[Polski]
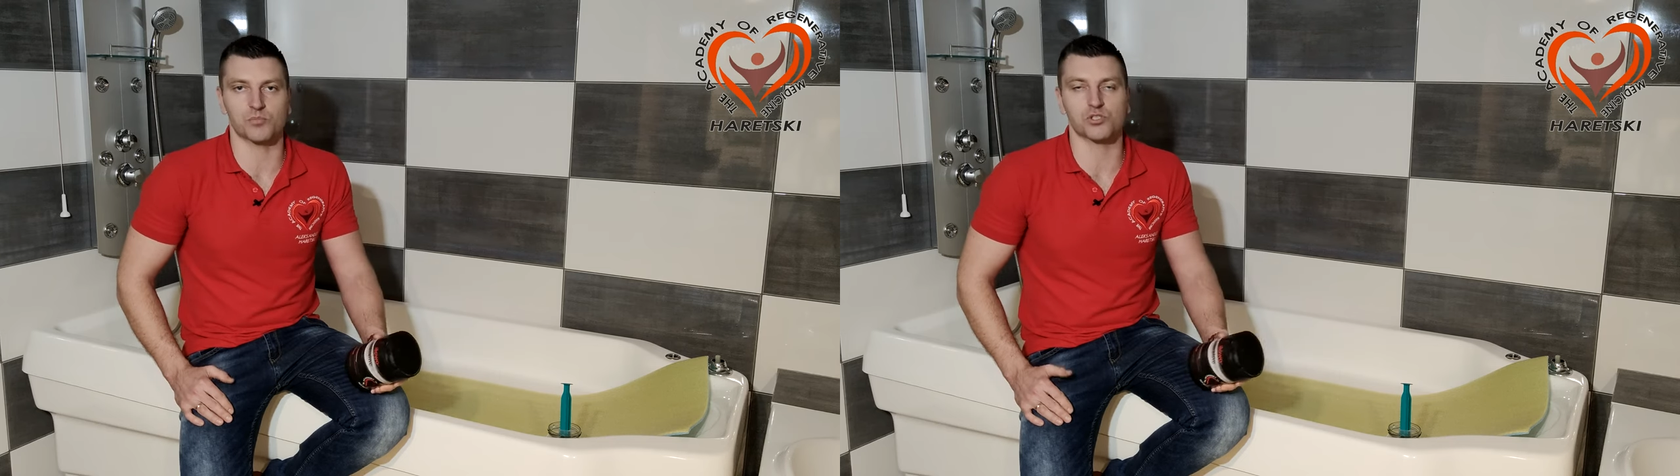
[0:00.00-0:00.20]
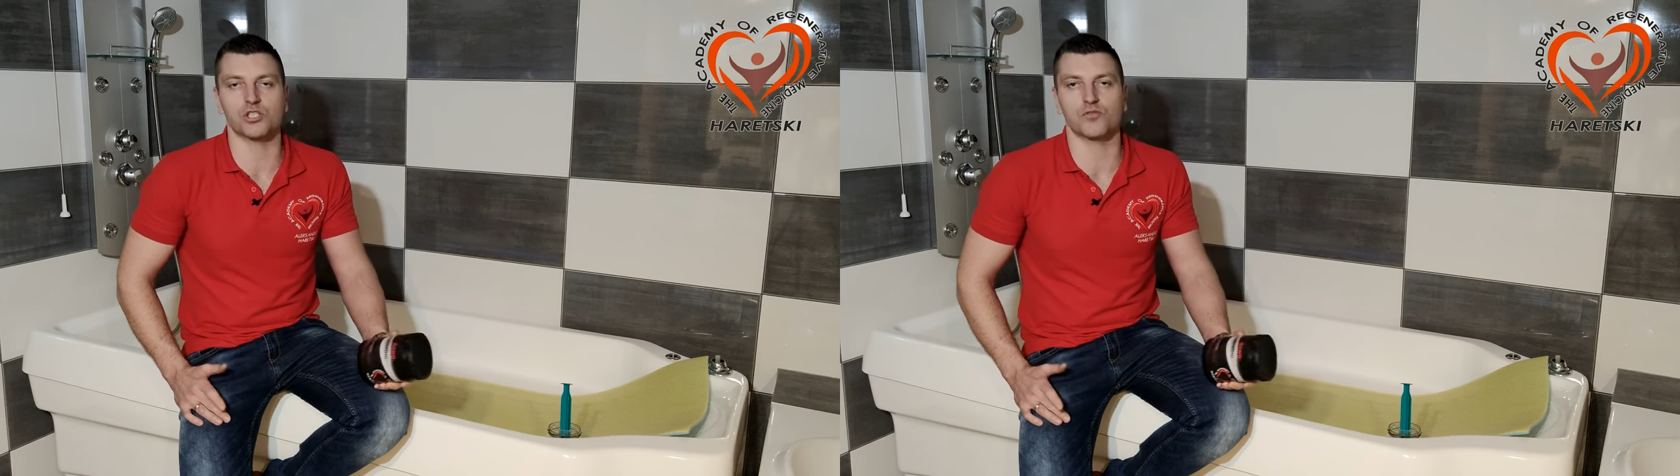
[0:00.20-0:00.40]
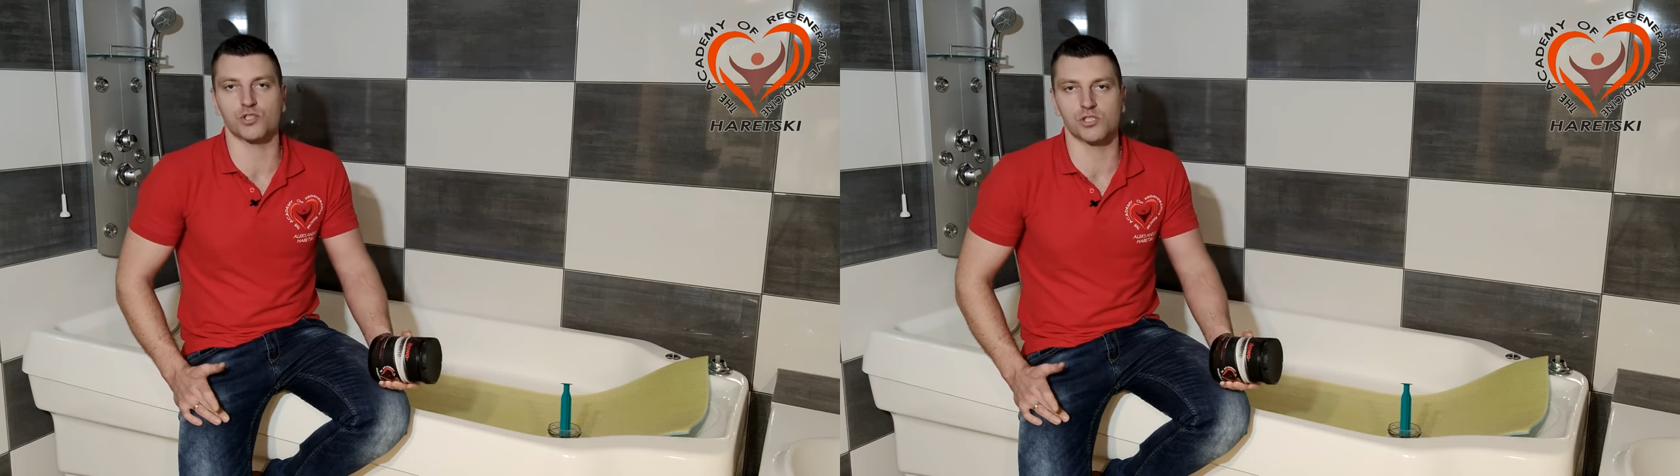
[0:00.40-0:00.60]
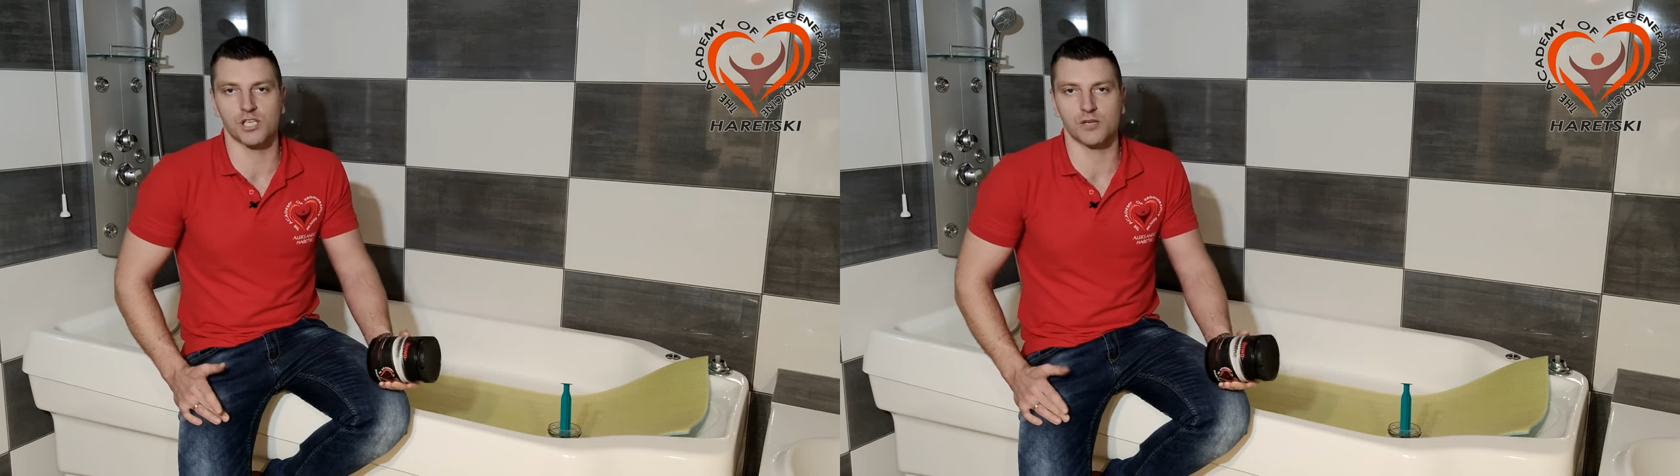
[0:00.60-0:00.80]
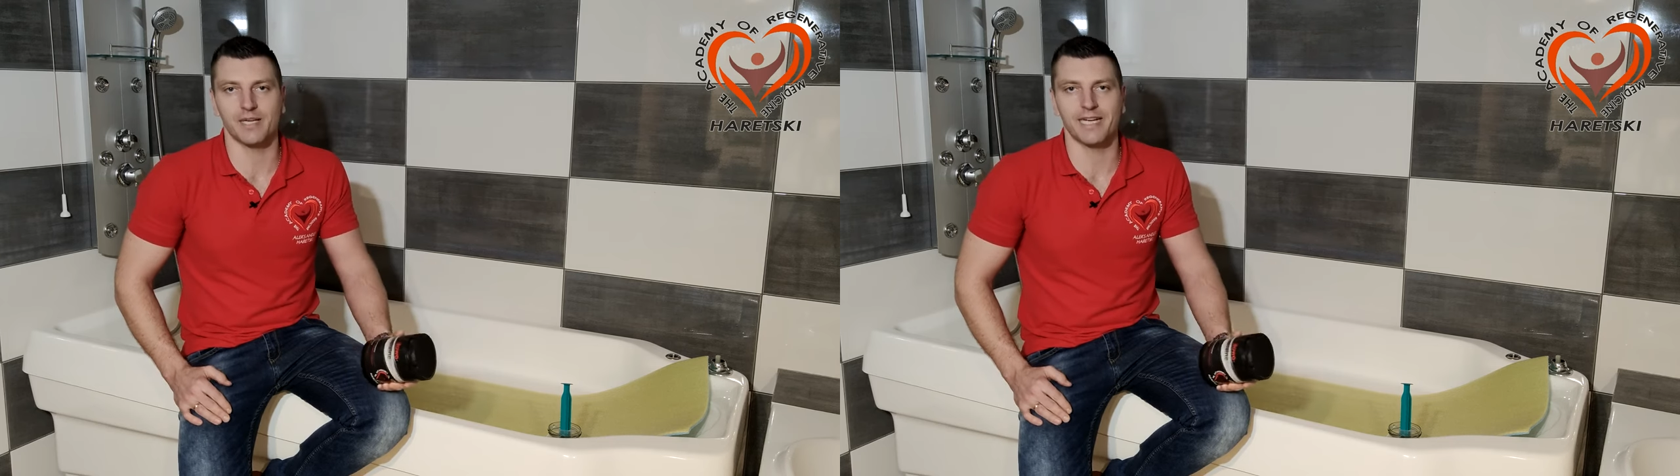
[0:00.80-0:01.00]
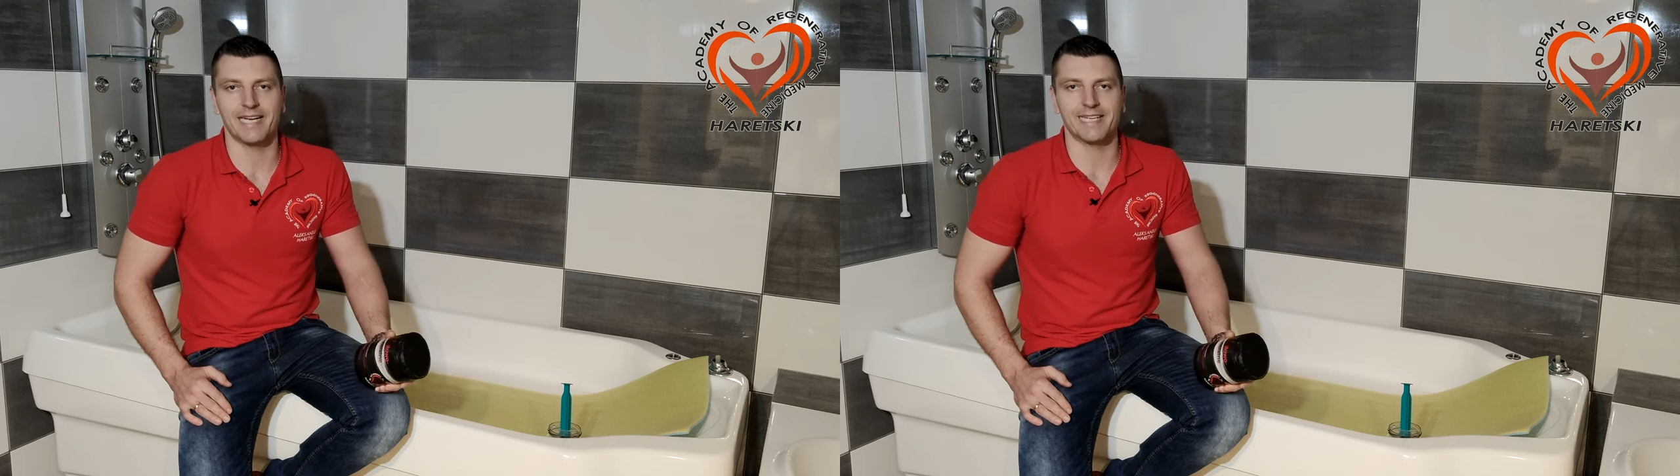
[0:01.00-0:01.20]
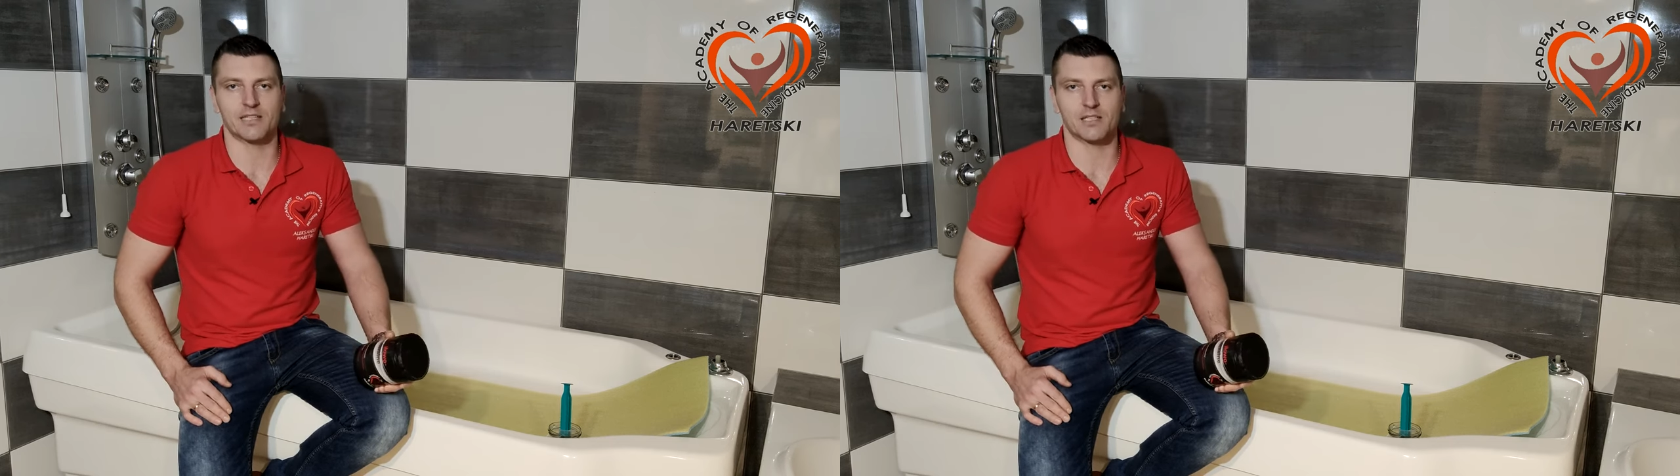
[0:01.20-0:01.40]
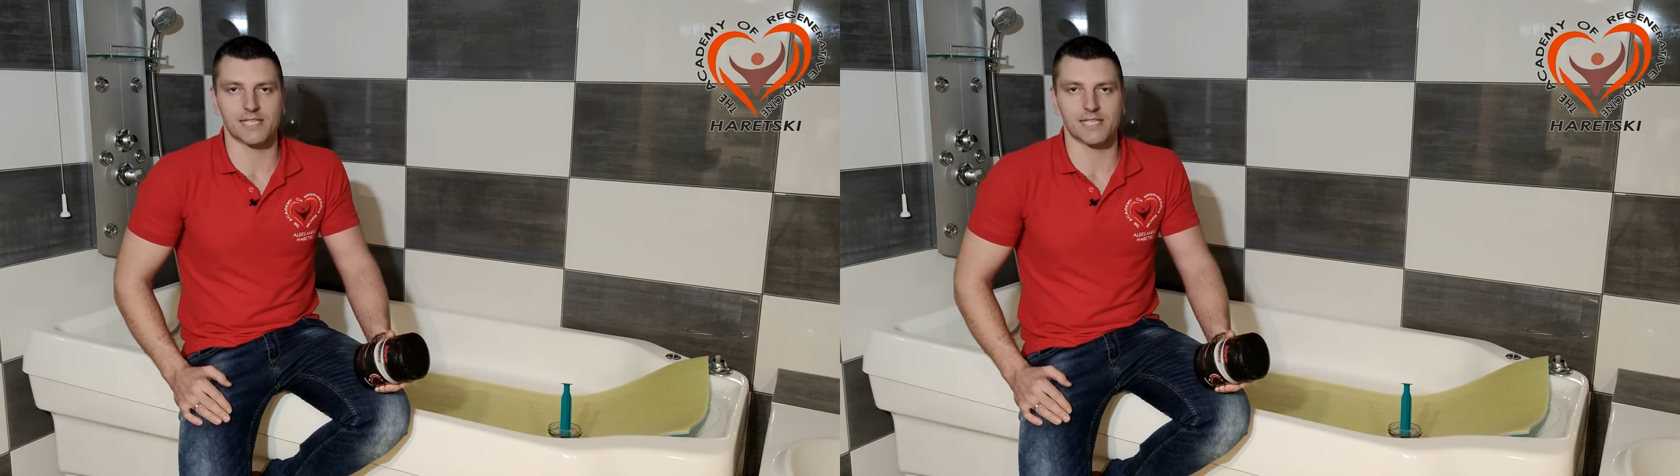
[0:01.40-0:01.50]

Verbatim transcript: Przede wszystkim na